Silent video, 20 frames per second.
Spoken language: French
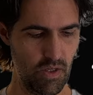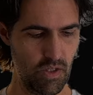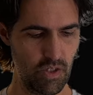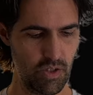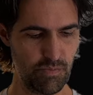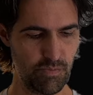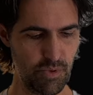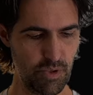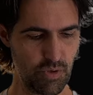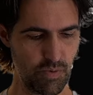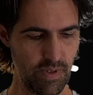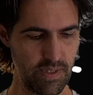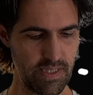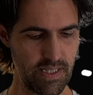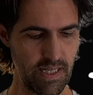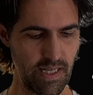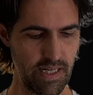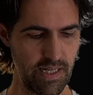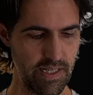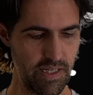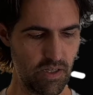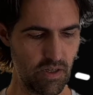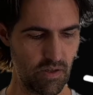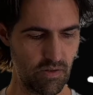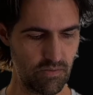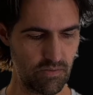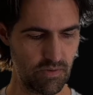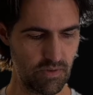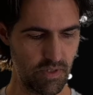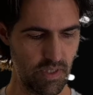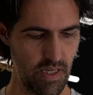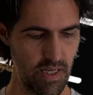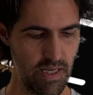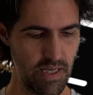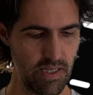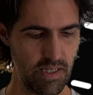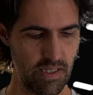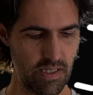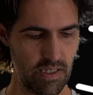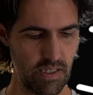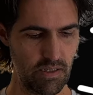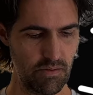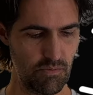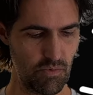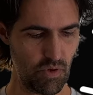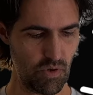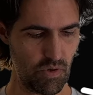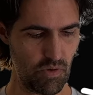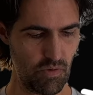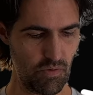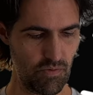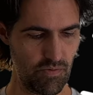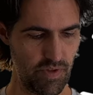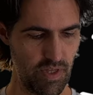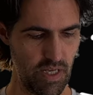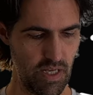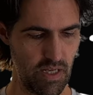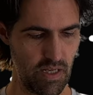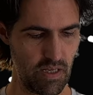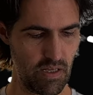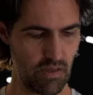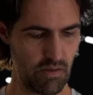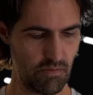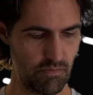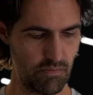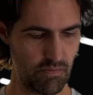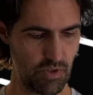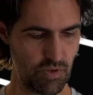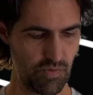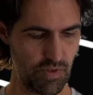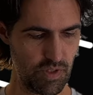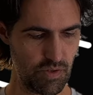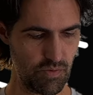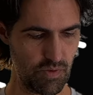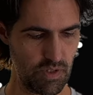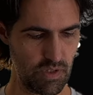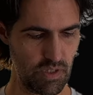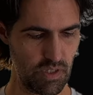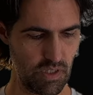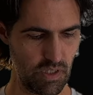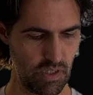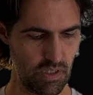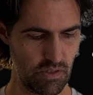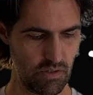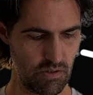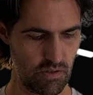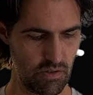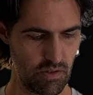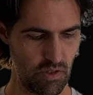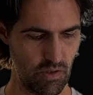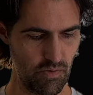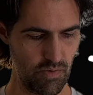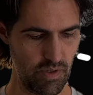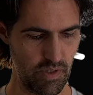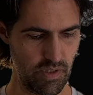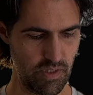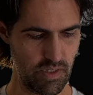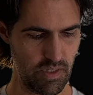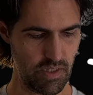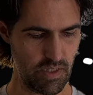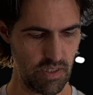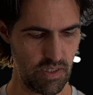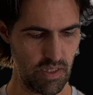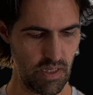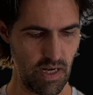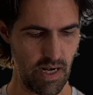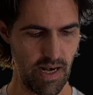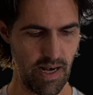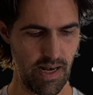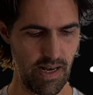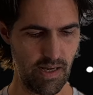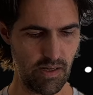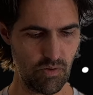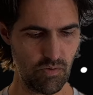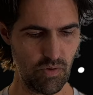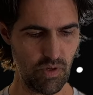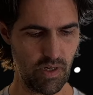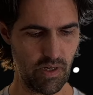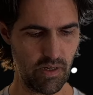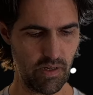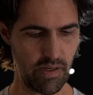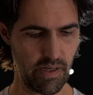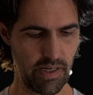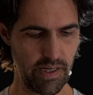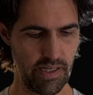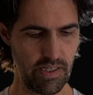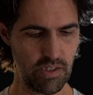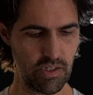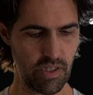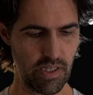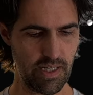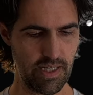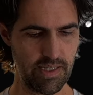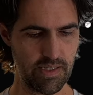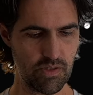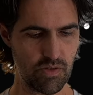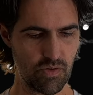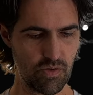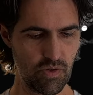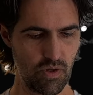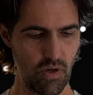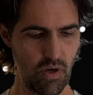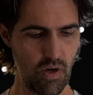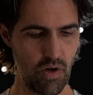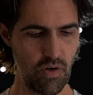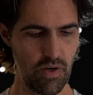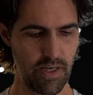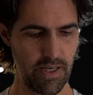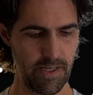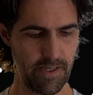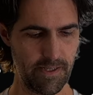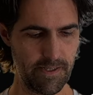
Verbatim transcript: Je peux choisir l'icône qui me convient. Je vais choisir celui-là ici, la couleur, et je clique sur OK.